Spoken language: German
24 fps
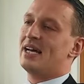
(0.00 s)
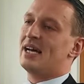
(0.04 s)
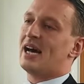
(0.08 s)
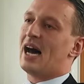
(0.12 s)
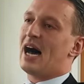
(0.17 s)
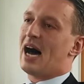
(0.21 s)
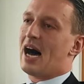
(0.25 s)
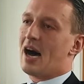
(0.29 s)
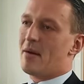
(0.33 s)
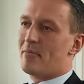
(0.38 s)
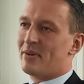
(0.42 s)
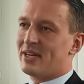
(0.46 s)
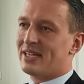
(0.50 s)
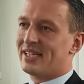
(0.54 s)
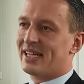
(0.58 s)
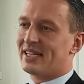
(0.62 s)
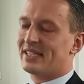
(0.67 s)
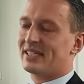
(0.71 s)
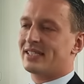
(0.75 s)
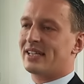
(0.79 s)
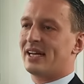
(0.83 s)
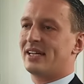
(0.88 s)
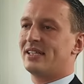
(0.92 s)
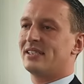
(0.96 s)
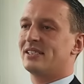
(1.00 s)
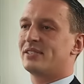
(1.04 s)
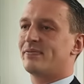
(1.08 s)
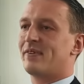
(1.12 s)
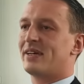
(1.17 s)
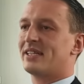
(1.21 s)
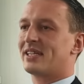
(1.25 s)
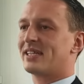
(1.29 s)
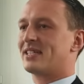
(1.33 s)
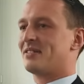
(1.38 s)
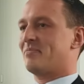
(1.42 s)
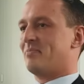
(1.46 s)
Aber ich hatte keine
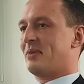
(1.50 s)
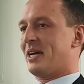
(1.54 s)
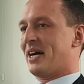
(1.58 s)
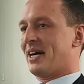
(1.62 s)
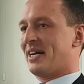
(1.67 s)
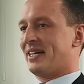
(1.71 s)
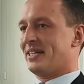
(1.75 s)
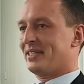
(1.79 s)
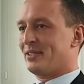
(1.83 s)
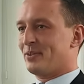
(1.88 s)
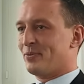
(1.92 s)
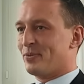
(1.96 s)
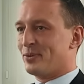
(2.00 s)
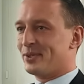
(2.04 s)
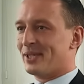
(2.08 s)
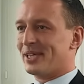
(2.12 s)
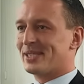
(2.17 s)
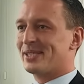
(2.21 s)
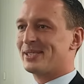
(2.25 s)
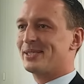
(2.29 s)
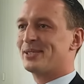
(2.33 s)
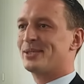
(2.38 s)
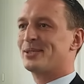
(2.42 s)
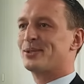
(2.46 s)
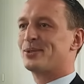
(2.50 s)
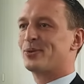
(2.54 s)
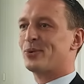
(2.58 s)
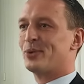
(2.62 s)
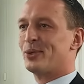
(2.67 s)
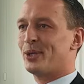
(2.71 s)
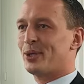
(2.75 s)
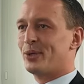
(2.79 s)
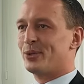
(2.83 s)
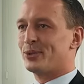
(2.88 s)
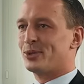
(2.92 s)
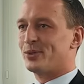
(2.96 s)
Zweidrittelmehrheit. Und das ist
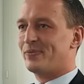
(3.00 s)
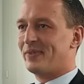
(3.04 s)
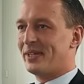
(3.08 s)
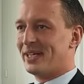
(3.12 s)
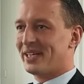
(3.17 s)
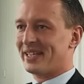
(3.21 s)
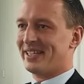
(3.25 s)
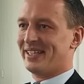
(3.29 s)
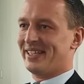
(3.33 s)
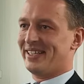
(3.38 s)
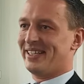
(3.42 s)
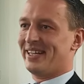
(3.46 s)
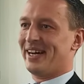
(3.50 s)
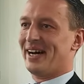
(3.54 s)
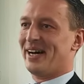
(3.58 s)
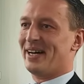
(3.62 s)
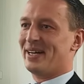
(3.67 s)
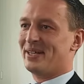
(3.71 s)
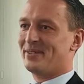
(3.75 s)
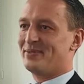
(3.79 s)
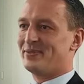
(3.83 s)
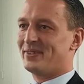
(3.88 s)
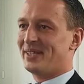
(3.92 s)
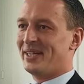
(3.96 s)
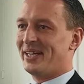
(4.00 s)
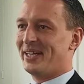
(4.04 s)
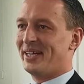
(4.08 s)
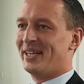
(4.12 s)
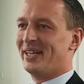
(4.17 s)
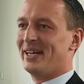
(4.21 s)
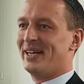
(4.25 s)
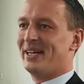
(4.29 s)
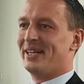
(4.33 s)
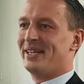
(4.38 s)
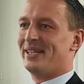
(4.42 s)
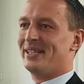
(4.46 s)
durchaus schwierig in der AfD,
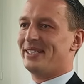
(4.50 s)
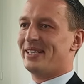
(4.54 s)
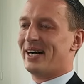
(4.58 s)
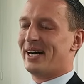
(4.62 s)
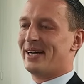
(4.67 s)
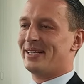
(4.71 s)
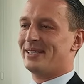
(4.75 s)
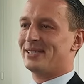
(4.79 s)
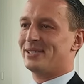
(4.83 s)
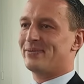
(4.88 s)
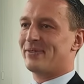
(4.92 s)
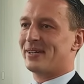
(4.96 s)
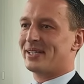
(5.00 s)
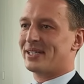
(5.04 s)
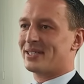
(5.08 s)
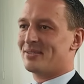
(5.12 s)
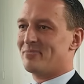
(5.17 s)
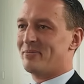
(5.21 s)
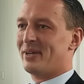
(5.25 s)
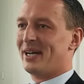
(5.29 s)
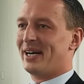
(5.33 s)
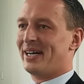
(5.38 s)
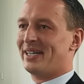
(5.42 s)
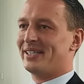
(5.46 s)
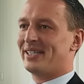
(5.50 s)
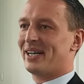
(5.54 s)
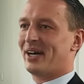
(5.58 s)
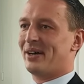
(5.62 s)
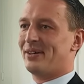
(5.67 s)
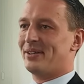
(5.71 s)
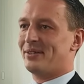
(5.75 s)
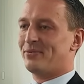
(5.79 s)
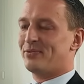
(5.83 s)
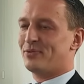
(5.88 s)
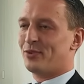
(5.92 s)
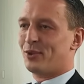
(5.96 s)
äh, eine Zweidrittelmehrheit
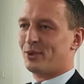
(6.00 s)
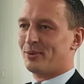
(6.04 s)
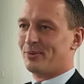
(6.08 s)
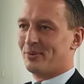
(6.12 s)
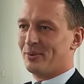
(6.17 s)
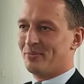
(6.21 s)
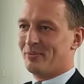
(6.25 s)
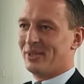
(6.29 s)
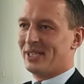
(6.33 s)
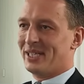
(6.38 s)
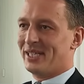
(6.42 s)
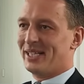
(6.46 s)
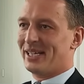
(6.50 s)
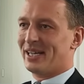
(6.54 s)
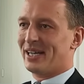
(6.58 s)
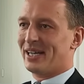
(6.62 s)
von Mitgliedern